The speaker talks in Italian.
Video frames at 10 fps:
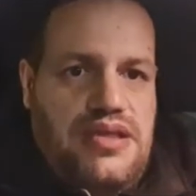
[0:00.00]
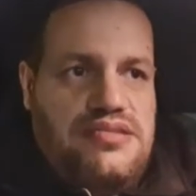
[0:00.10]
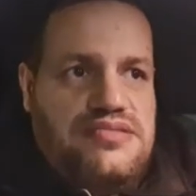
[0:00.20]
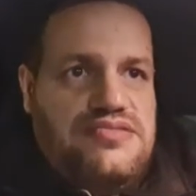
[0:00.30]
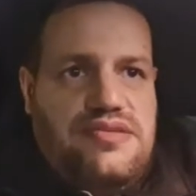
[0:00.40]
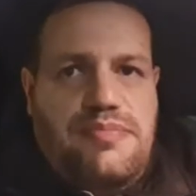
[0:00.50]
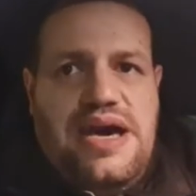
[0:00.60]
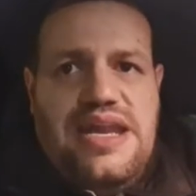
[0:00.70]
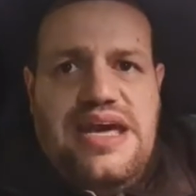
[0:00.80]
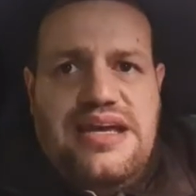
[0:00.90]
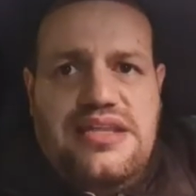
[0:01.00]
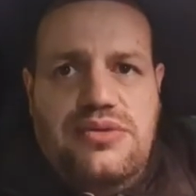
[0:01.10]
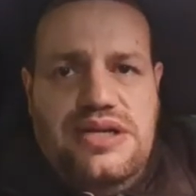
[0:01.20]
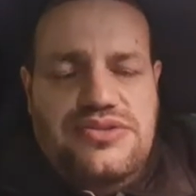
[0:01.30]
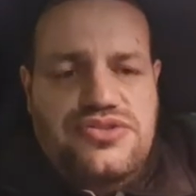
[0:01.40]
Si parla anche di
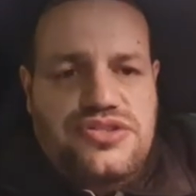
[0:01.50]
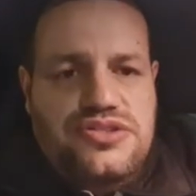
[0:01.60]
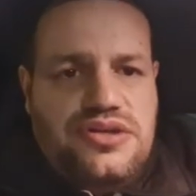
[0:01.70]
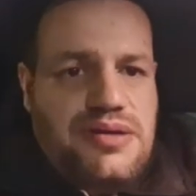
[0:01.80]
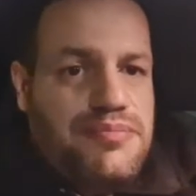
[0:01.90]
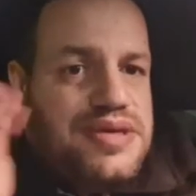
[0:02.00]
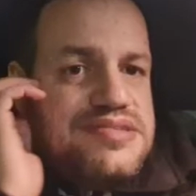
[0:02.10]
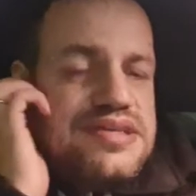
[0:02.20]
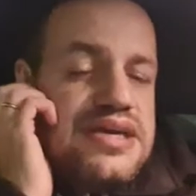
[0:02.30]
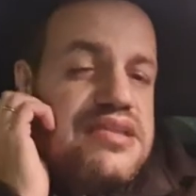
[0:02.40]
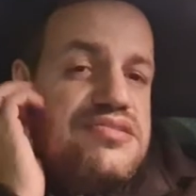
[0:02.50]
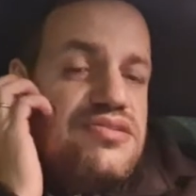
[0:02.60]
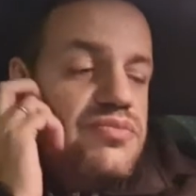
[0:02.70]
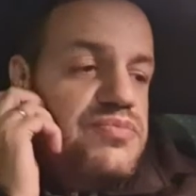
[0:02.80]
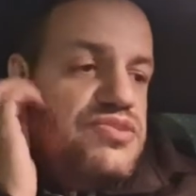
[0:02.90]
un altro centrocampista che adesso
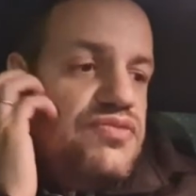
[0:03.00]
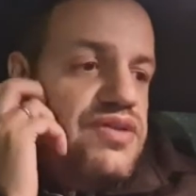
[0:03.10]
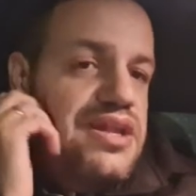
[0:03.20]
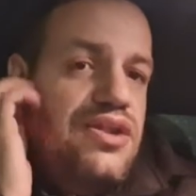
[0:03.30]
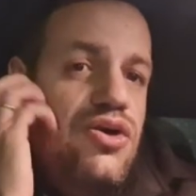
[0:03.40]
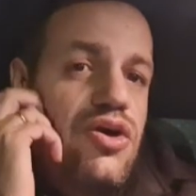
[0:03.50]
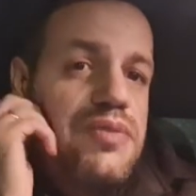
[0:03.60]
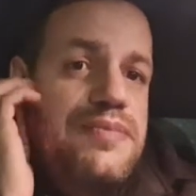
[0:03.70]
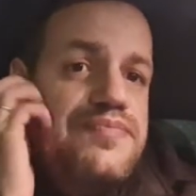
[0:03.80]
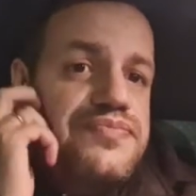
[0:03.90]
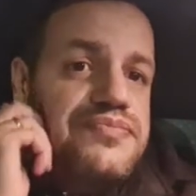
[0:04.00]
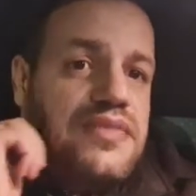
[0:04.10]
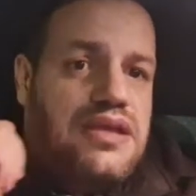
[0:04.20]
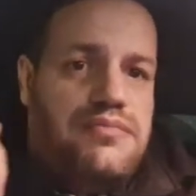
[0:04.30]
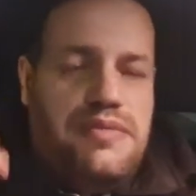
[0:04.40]
non mi sovviene il nome,
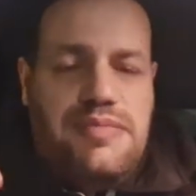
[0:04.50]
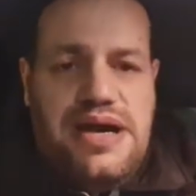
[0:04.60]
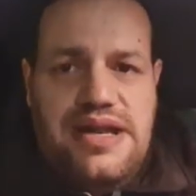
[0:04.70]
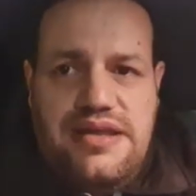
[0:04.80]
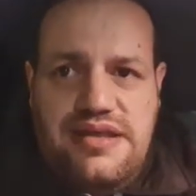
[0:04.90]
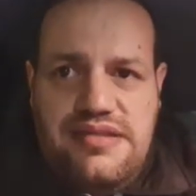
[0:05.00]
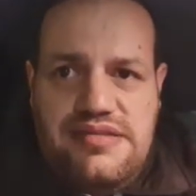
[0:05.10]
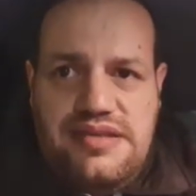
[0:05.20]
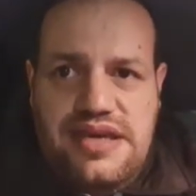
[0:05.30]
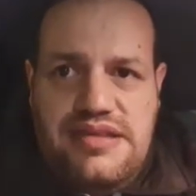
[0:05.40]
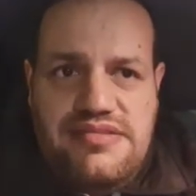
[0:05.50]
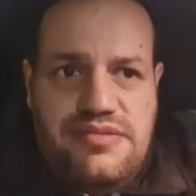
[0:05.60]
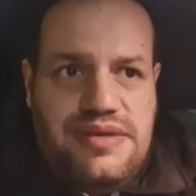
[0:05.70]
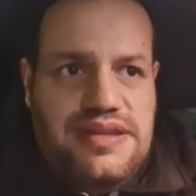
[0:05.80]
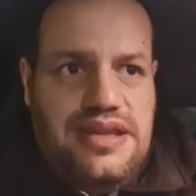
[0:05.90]
mi pare che sia
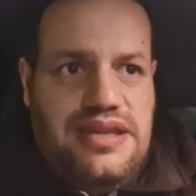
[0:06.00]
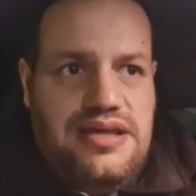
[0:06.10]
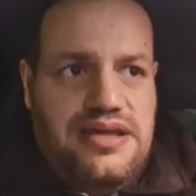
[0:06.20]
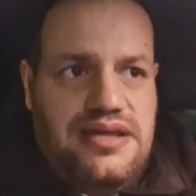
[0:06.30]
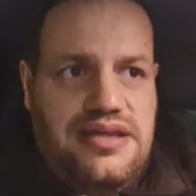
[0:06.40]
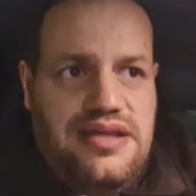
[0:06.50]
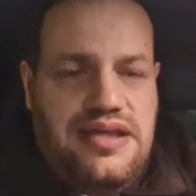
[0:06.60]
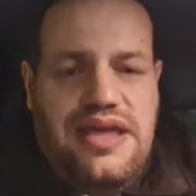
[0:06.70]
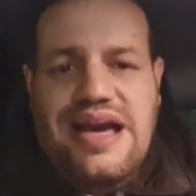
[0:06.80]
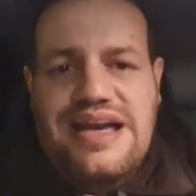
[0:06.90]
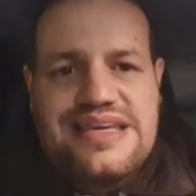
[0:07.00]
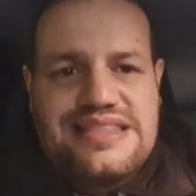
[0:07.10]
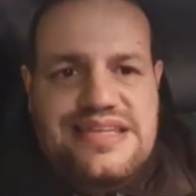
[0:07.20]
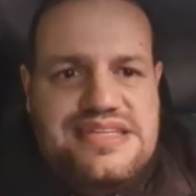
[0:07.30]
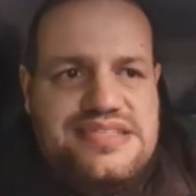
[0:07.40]
insomma, del, eh, anche
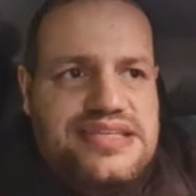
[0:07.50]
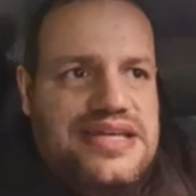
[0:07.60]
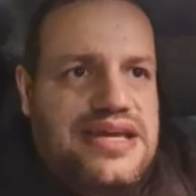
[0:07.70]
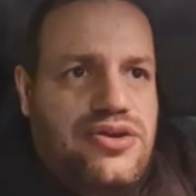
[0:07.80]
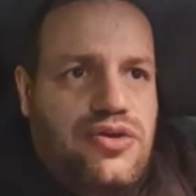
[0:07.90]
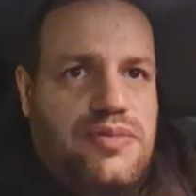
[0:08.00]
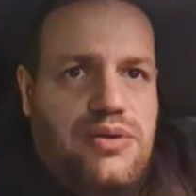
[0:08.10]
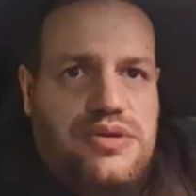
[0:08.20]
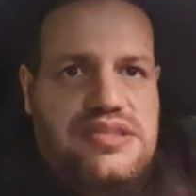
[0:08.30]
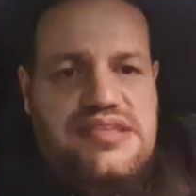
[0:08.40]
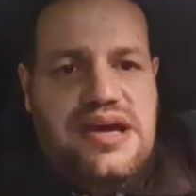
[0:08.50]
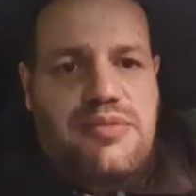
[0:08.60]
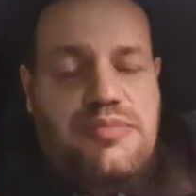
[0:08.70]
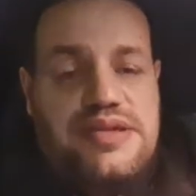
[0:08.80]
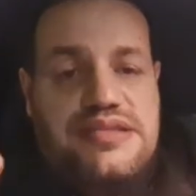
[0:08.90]
interessata alla Roma e quindi
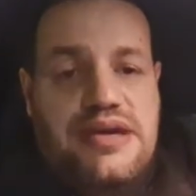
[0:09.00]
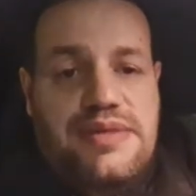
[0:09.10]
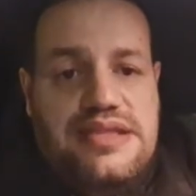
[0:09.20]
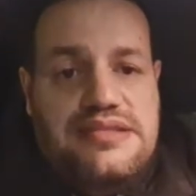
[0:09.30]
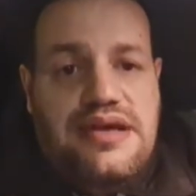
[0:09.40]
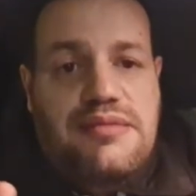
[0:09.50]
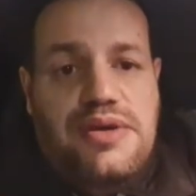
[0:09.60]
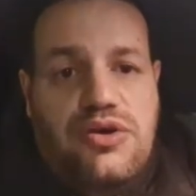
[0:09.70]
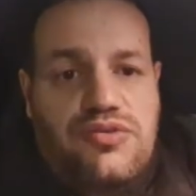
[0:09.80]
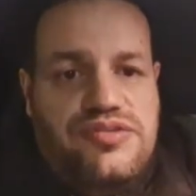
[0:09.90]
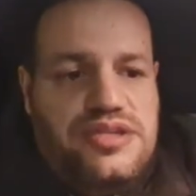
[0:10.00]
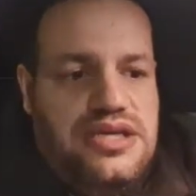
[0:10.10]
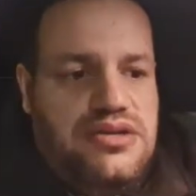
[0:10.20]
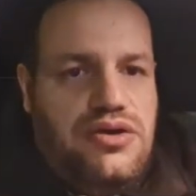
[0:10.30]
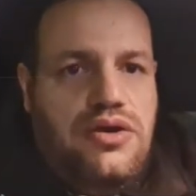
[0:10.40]
siamo praticamente, almeno così
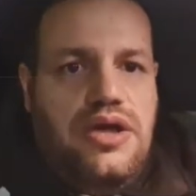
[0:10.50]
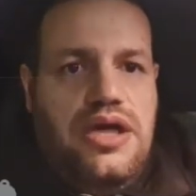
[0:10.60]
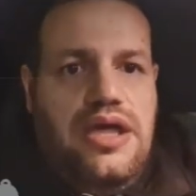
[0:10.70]
dicono,